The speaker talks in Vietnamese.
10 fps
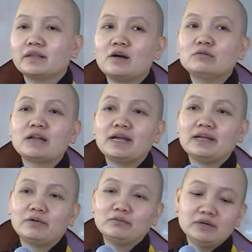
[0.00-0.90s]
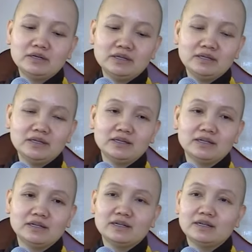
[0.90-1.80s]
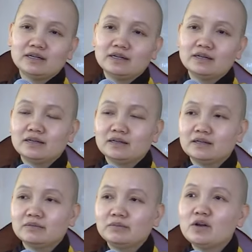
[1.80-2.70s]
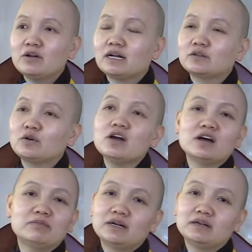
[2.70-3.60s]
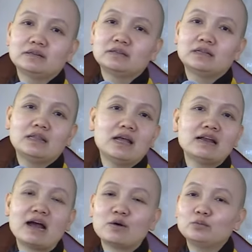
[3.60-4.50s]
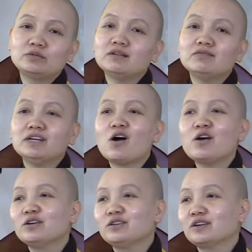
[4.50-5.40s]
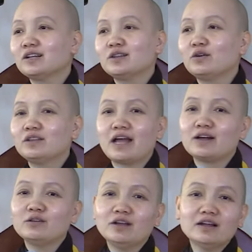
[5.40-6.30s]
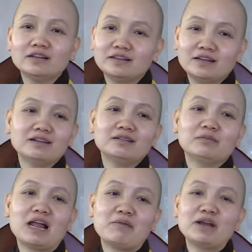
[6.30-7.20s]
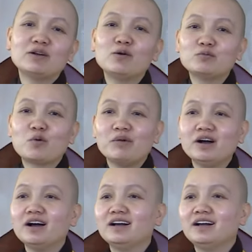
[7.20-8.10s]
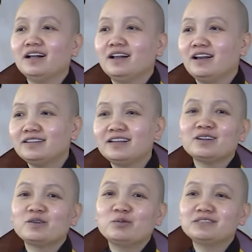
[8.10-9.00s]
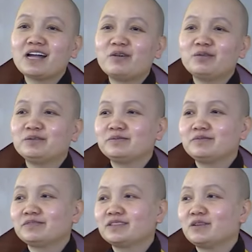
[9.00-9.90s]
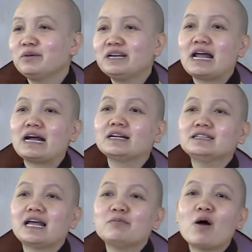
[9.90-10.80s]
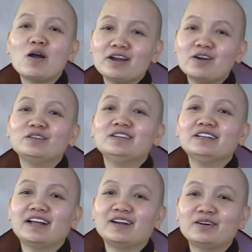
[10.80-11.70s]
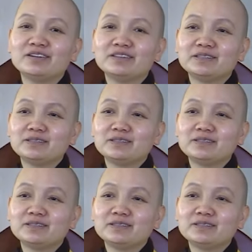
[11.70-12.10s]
Thì ông này ông mới mới nói rằng thôi đời mình thế nào cũng chết vì đói rồi, cho nên thôi thà có chết thì chết, mà làm anh hùng một bữa, lỡ chết cũng sao. Tại mình đã cái thầy bói đã nói như vậy rồi.